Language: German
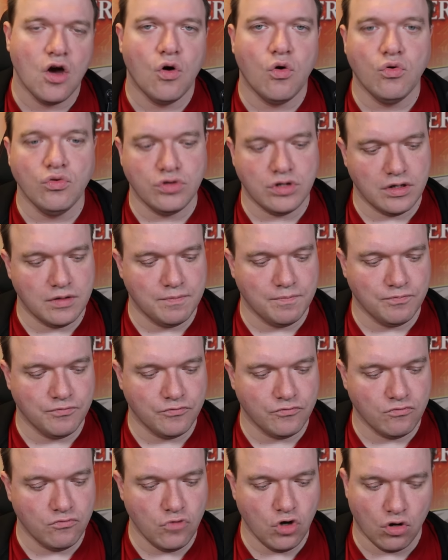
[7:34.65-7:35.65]
Und
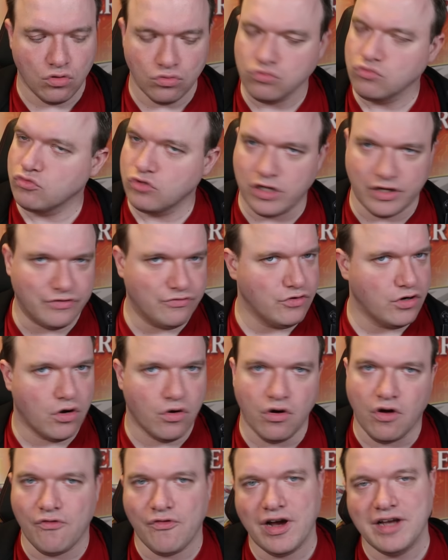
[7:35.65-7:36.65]
ähm, ja, das wird auch
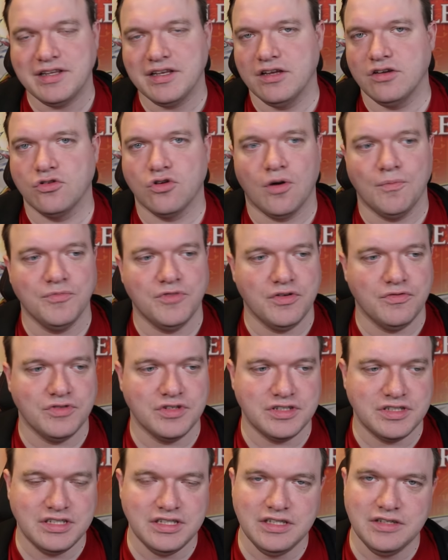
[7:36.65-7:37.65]
noch weiterhin kommen,
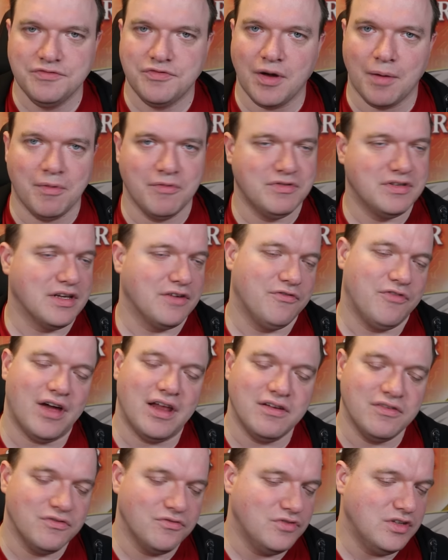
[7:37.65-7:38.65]
definitiv. Aber wie gesagt,
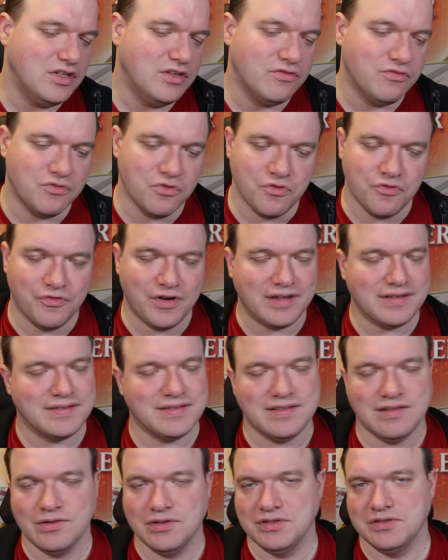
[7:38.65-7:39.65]
wann, wie, wo,
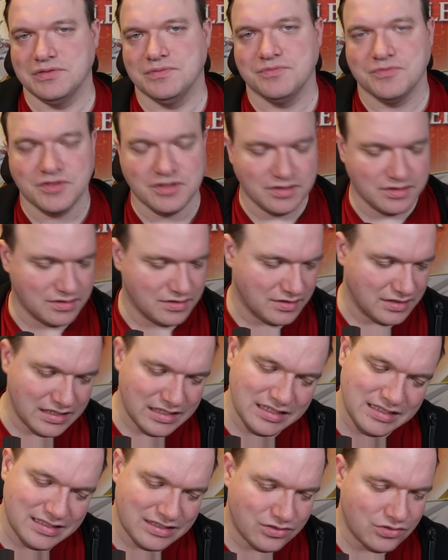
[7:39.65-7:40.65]
was, Leute. Ne?
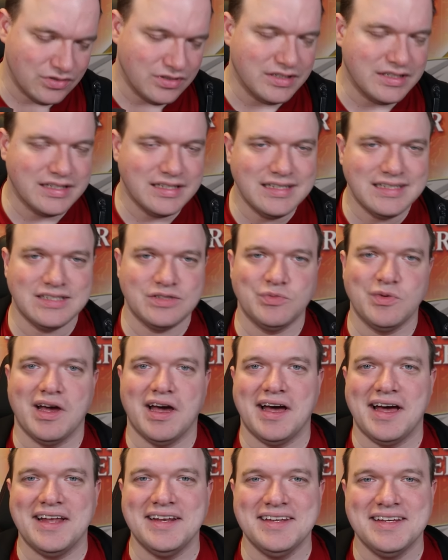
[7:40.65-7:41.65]
Ich kündige nichts
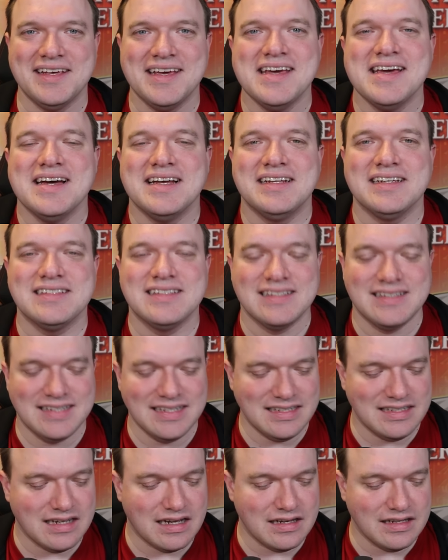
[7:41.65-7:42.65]
mehr an. Das ist
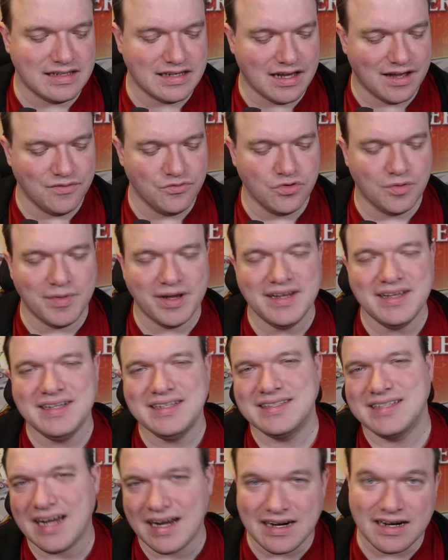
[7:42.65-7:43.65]
sicher. Ich kann nur meine
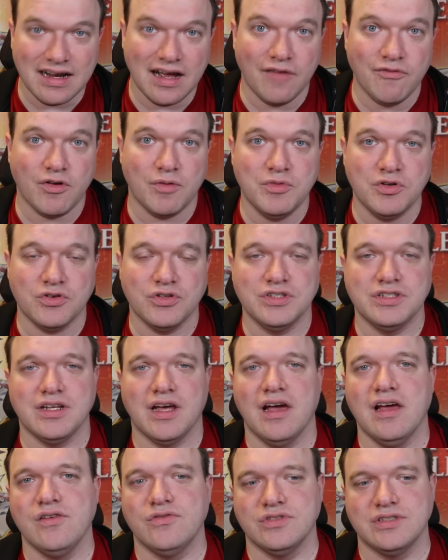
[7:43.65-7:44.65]
Gedanken einfach mit euch
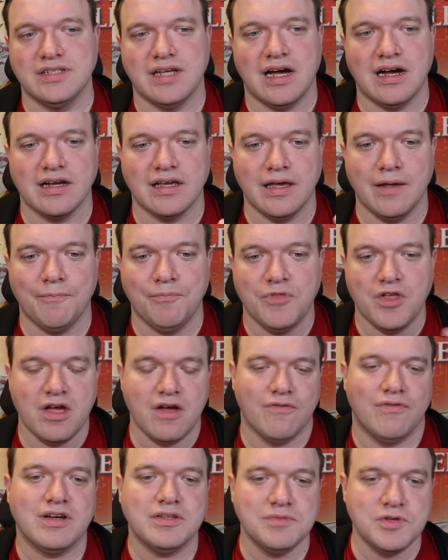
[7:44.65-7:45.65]
teilen und sagen eben,
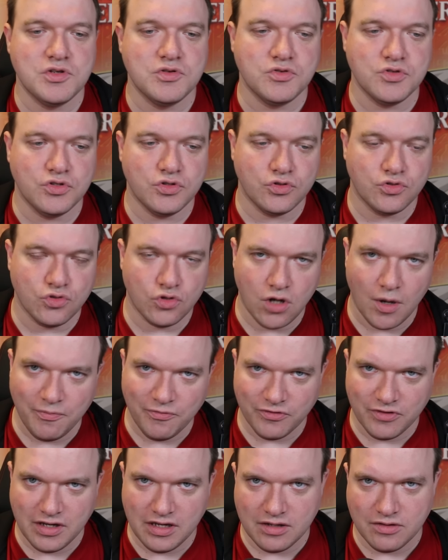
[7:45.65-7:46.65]
was mir so durch den
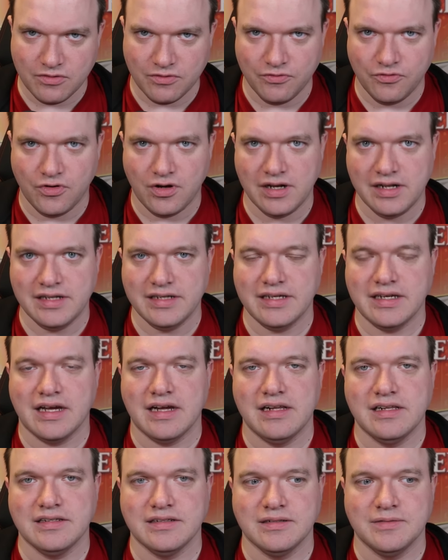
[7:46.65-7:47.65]
Kopf geht und vor allen Dingen
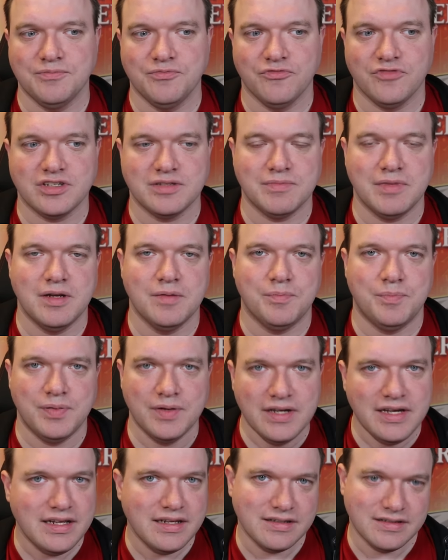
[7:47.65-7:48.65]
halt, ähm, was meine
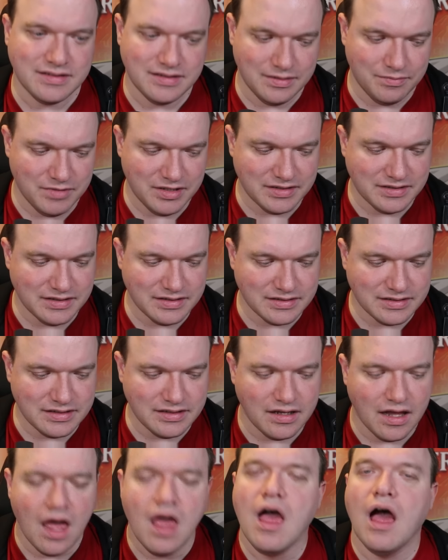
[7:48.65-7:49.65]
Pläne in dem mäßigen sind.